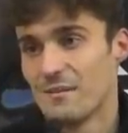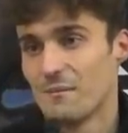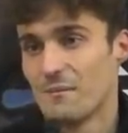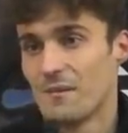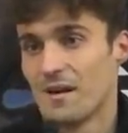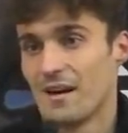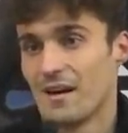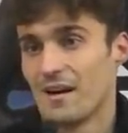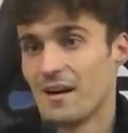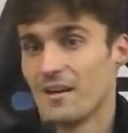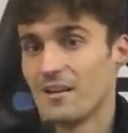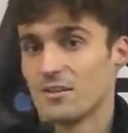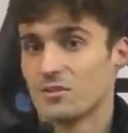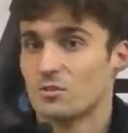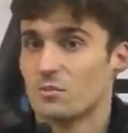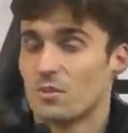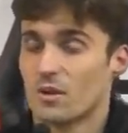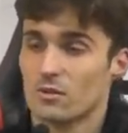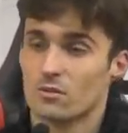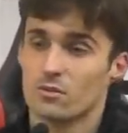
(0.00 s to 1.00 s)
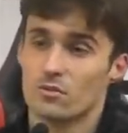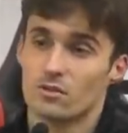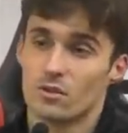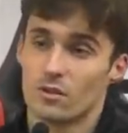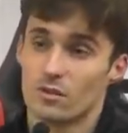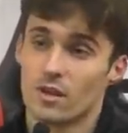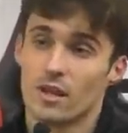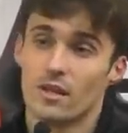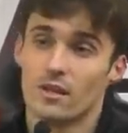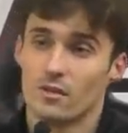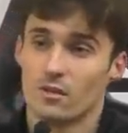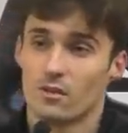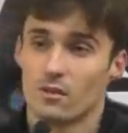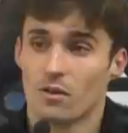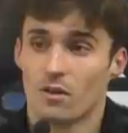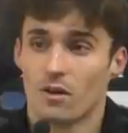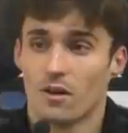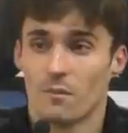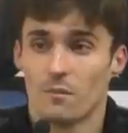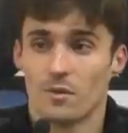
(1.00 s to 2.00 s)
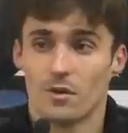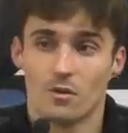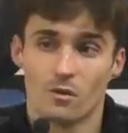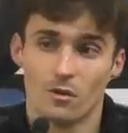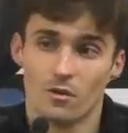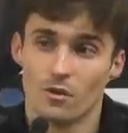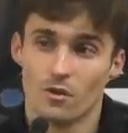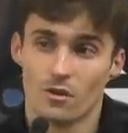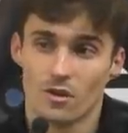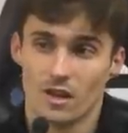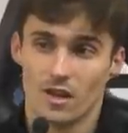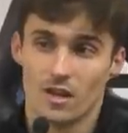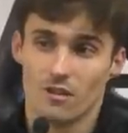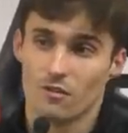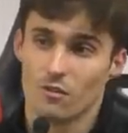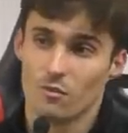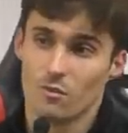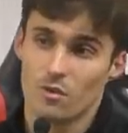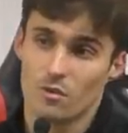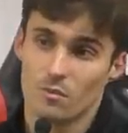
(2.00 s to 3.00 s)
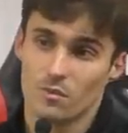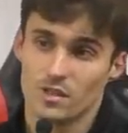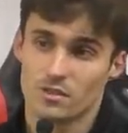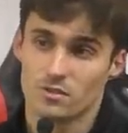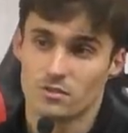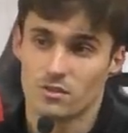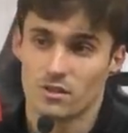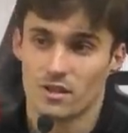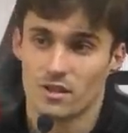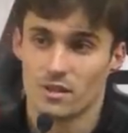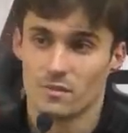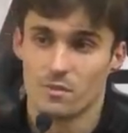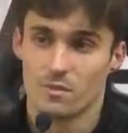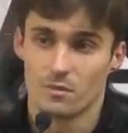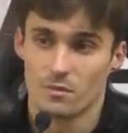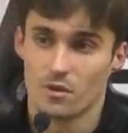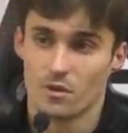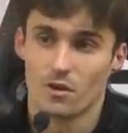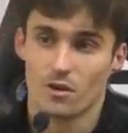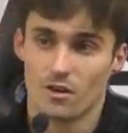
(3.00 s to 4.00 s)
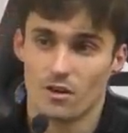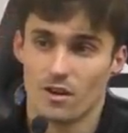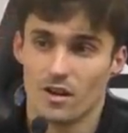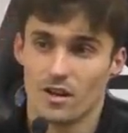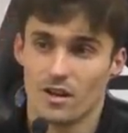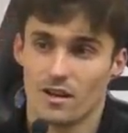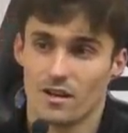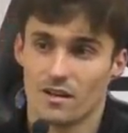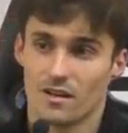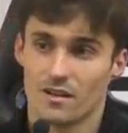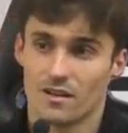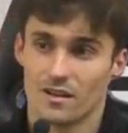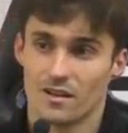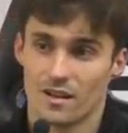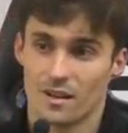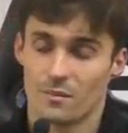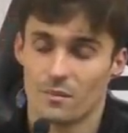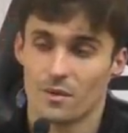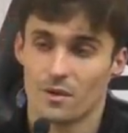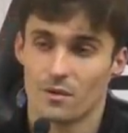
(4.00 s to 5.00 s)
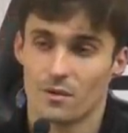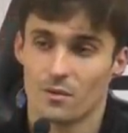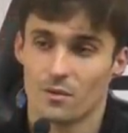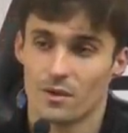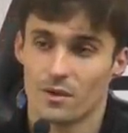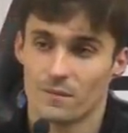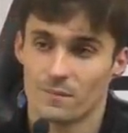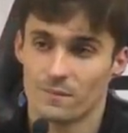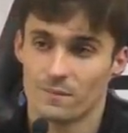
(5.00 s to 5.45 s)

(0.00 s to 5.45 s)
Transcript: ma soprattutto lo dedico a mio nonno che gli avevo promesso che il primo gol eh, era per lui.